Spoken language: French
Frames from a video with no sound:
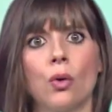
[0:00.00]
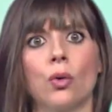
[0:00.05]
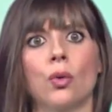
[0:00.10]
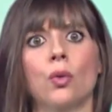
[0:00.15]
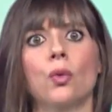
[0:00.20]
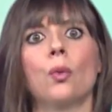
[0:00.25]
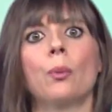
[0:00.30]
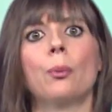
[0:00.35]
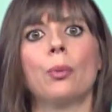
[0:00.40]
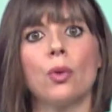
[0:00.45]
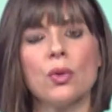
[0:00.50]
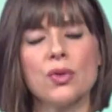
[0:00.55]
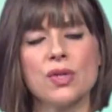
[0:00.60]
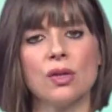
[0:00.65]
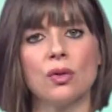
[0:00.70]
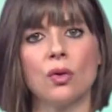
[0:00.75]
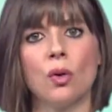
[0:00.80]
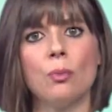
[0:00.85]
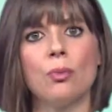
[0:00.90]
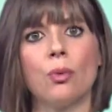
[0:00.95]
nous
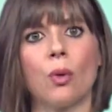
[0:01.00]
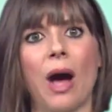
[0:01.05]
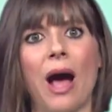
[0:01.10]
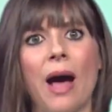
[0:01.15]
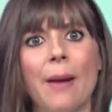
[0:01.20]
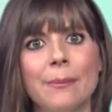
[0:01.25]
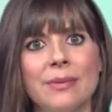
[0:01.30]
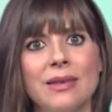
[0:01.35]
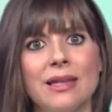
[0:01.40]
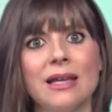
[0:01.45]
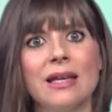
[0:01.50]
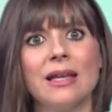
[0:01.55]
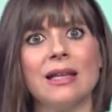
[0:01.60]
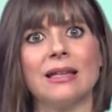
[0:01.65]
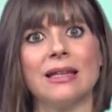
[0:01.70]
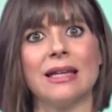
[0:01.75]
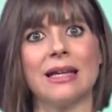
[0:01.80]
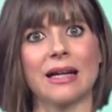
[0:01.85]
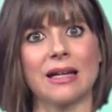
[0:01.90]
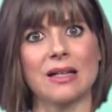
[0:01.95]
procédons pour amener
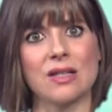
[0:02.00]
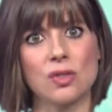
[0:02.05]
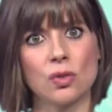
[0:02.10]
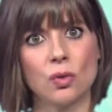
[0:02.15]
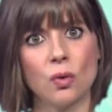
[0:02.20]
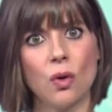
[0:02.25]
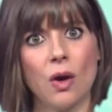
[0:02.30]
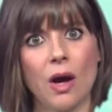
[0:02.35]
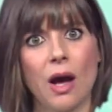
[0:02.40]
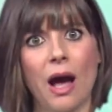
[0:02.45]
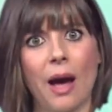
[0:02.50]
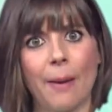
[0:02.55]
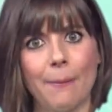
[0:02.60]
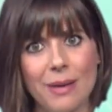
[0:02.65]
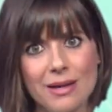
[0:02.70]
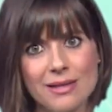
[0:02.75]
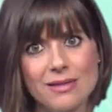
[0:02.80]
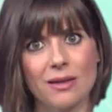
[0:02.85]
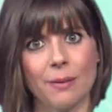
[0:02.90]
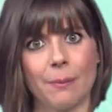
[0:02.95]
des cristaux à
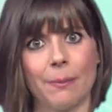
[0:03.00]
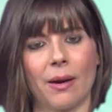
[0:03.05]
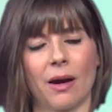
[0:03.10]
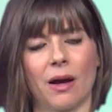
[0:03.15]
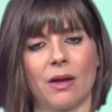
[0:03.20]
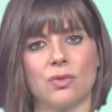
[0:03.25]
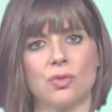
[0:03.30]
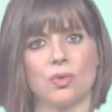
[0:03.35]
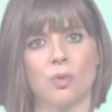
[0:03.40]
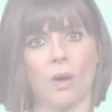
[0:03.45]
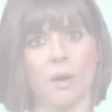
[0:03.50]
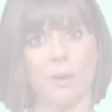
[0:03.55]
basse température.